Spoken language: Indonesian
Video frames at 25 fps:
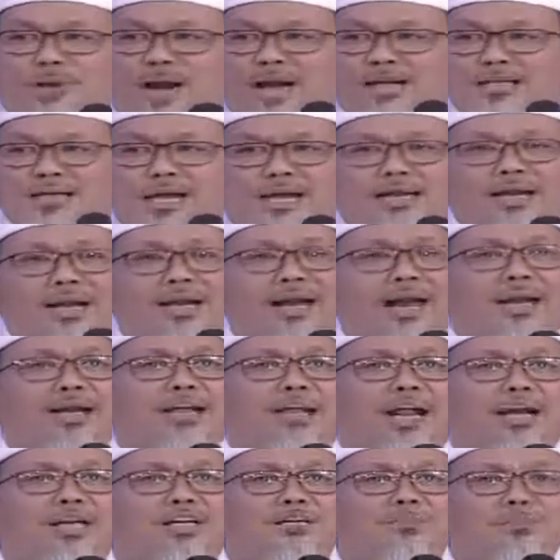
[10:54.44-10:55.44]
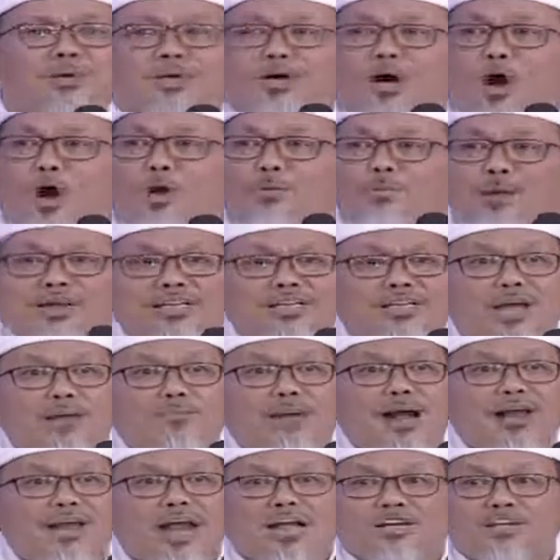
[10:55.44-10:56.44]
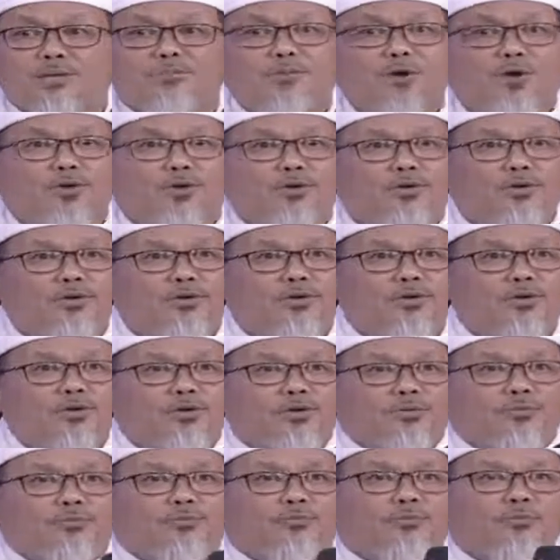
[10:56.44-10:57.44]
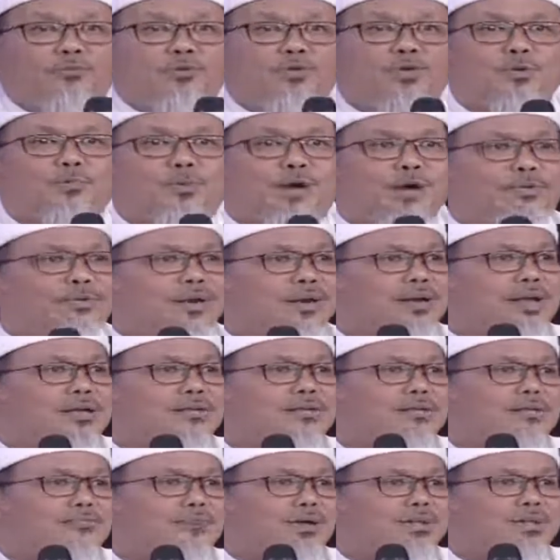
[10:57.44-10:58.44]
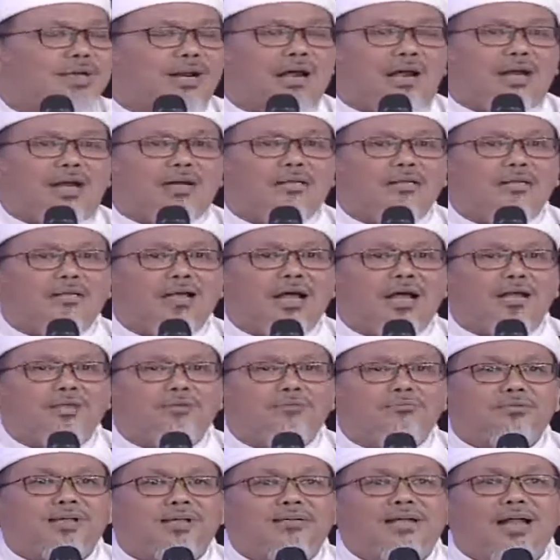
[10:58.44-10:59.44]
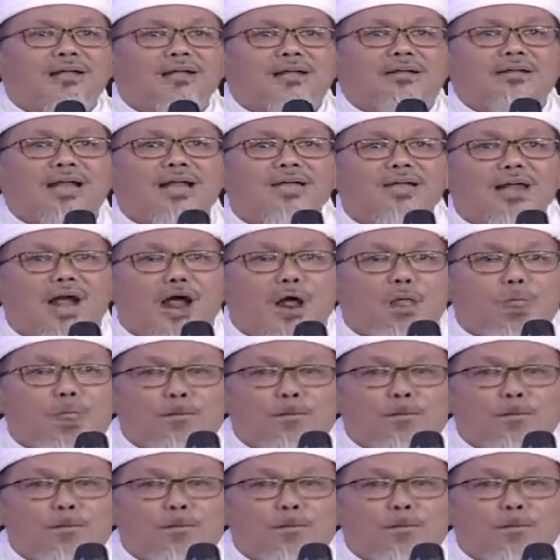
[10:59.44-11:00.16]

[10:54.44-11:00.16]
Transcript: mengajarkan radikalisme. Ormasnya mana? Sebut supaya masyarakat tidak tertanya-tanya